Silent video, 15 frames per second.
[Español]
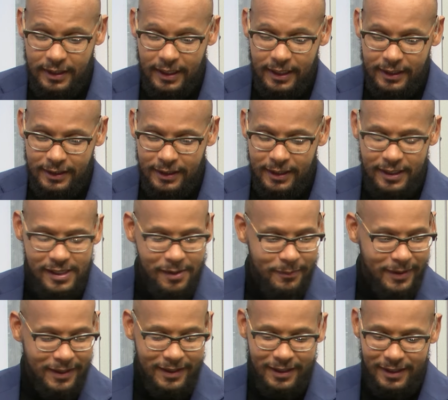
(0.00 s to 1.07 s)
gente de
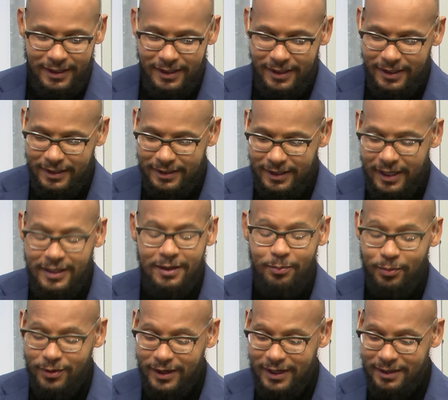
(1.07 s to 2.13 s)
Yamel que, anda
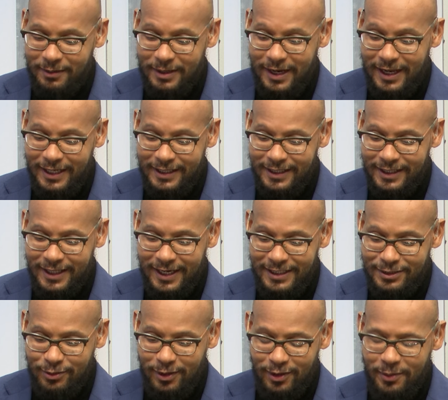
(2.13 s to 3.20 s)
por ahí, la gente de
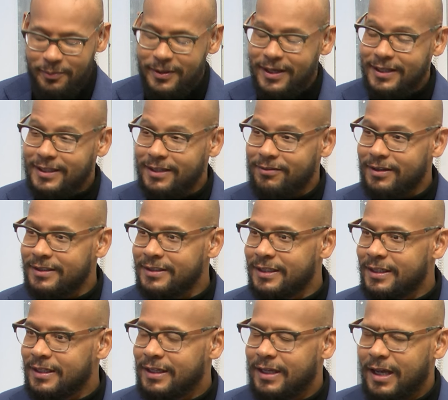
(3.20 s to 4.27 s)
las teorías conspirativas.
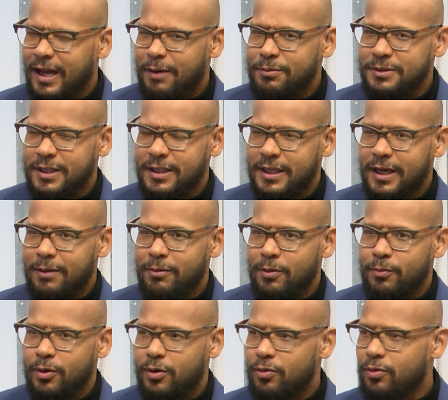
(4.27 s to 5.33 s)
Hay mucha gente que habló
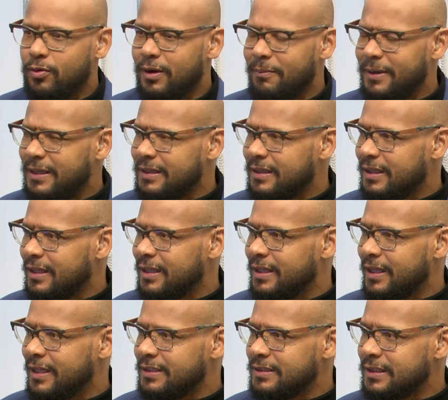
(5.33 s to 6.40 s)
muy oscuramente
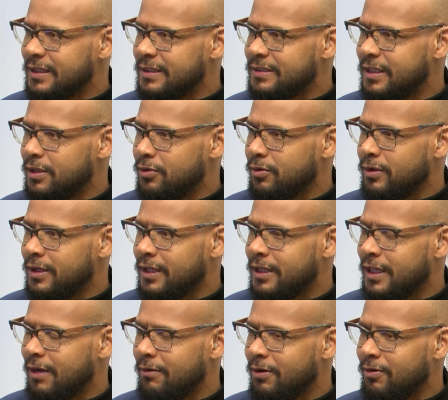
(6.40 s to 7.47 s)
de ese señor que
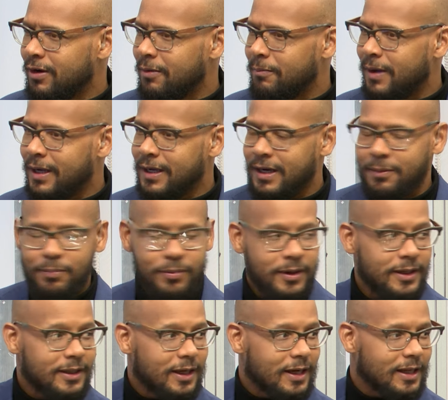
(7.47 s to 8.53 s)
andaba con la máscara
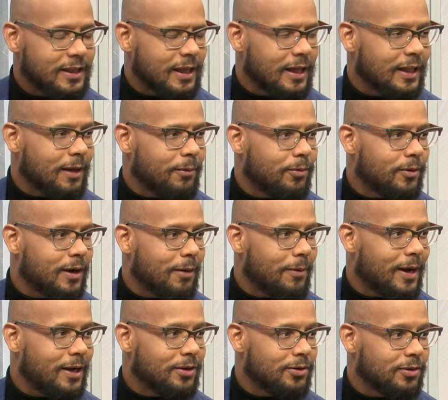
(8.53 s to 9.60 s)
puesta, que andaba en un
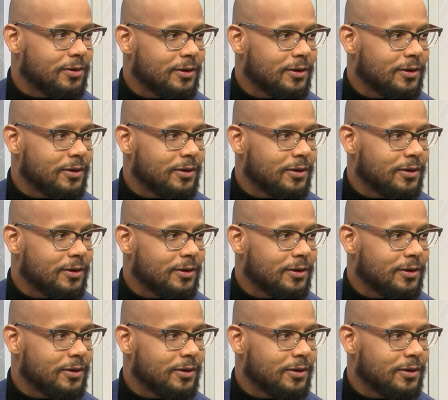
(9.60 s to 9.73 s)
caballo,